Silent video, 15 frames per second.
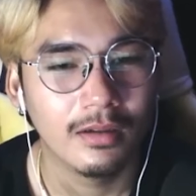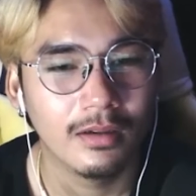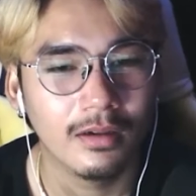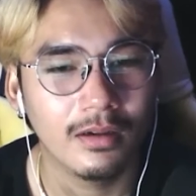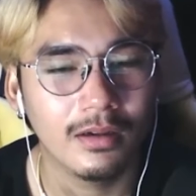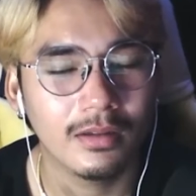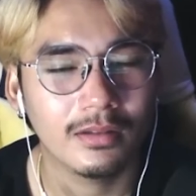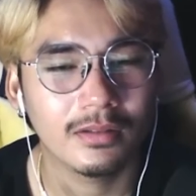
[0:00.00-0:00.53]
เอ
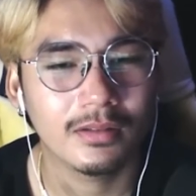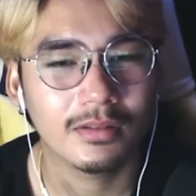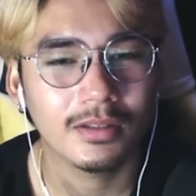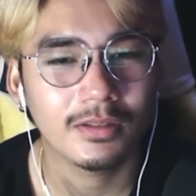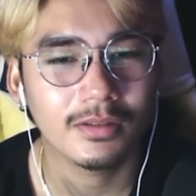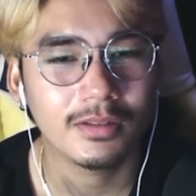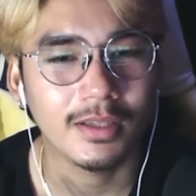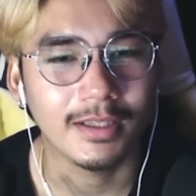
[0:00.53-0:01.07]
อ
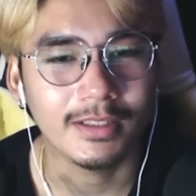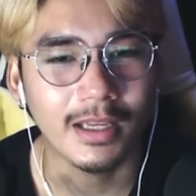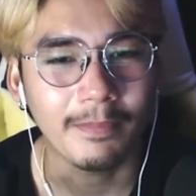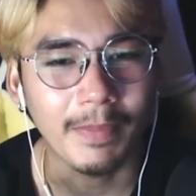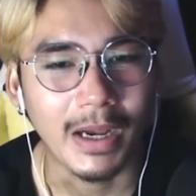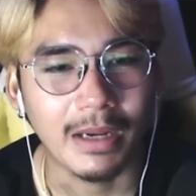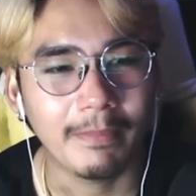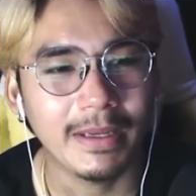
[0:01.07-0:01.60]
ฉันฉัน
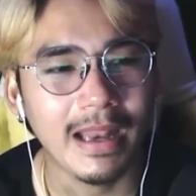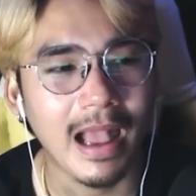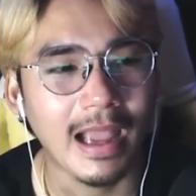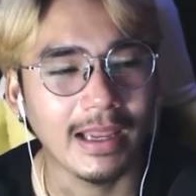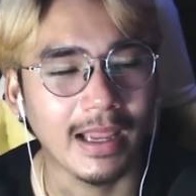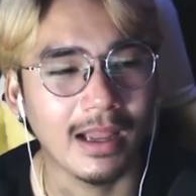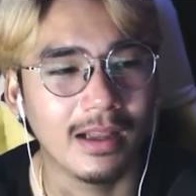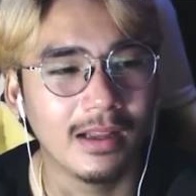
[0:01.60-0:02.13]
เปิดไม่ได้
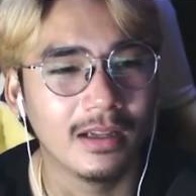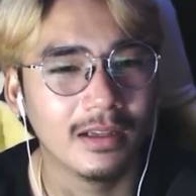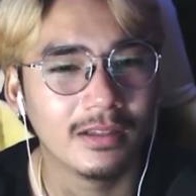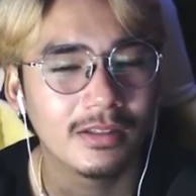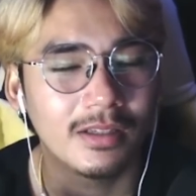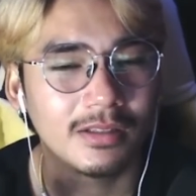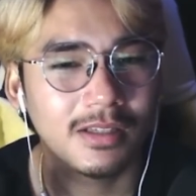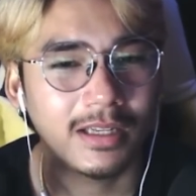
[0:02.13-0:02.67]
อ่ะ
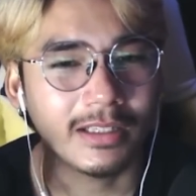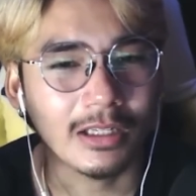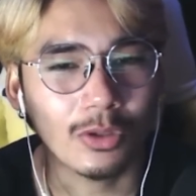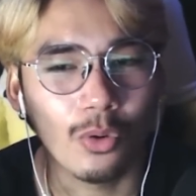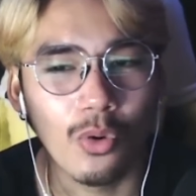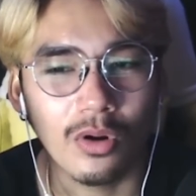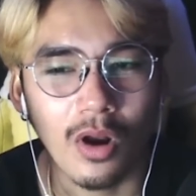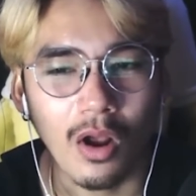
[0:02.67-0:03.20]
ฉันก็
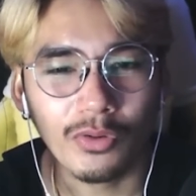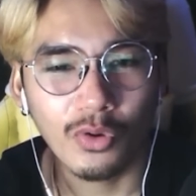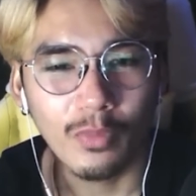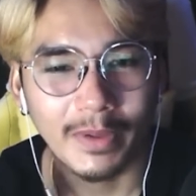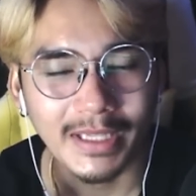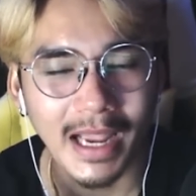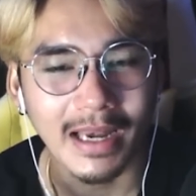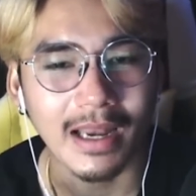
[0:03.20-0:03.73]
ถูกล็อกอยู่
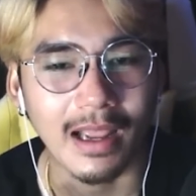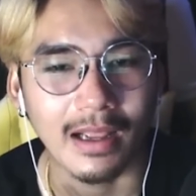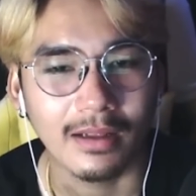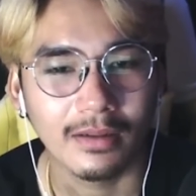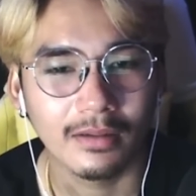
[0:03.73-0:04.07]
เหมือนกันน่ะ